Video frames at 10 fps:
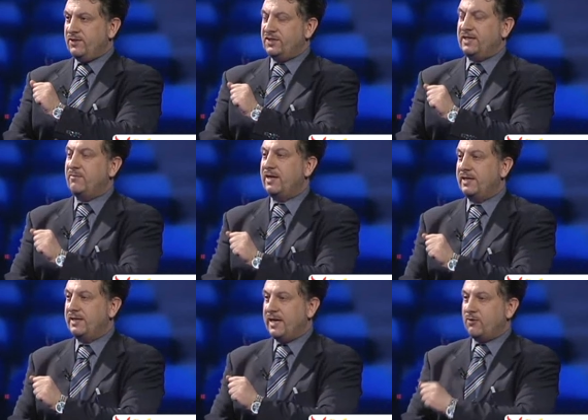Invece
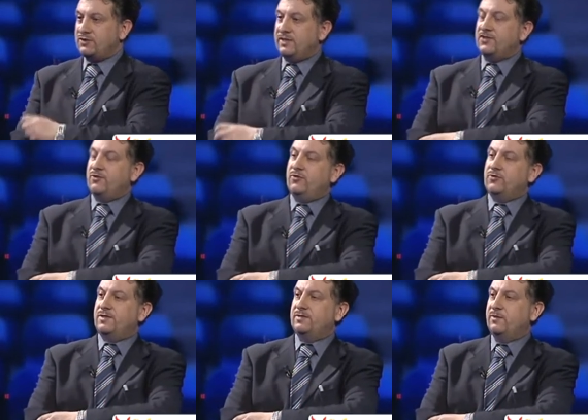chiamare in causa adesso la
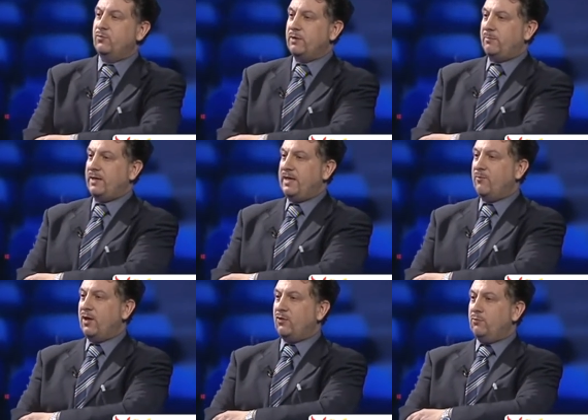nostra tribuna,
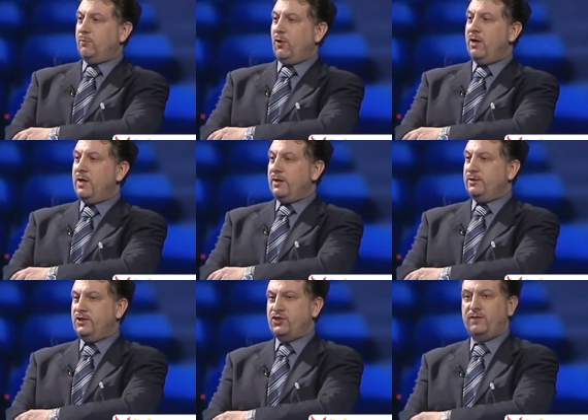parliamo anche un po'
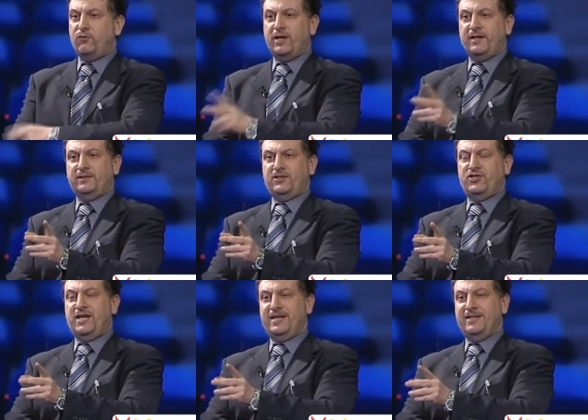di sci. Voi andate a
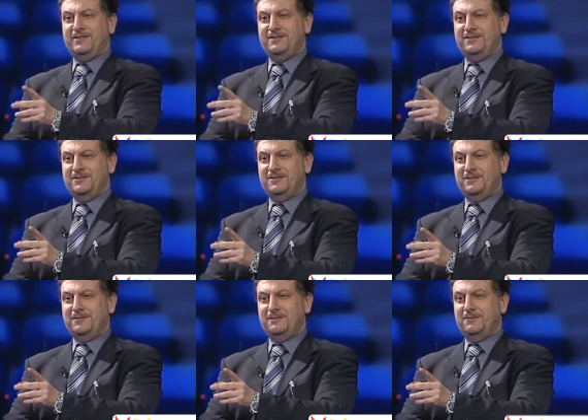sciare?
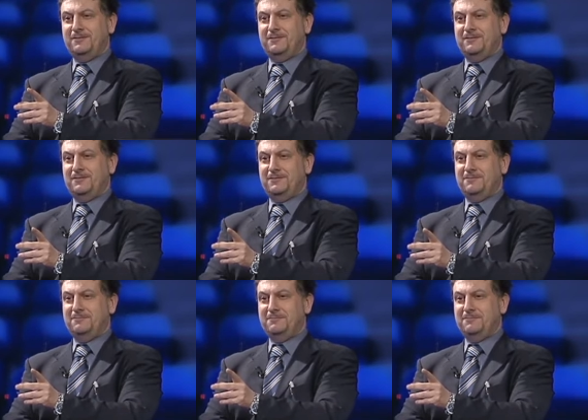Mai sciato,
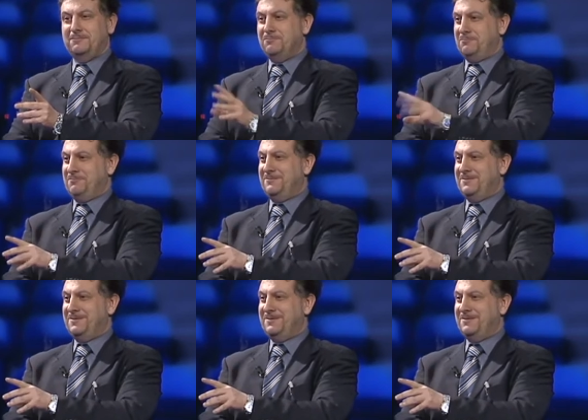mai sciato.
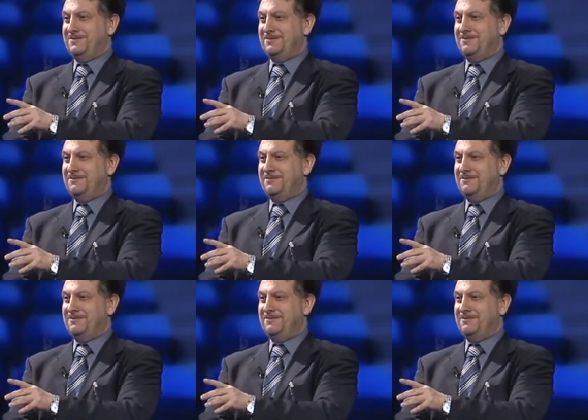Ma io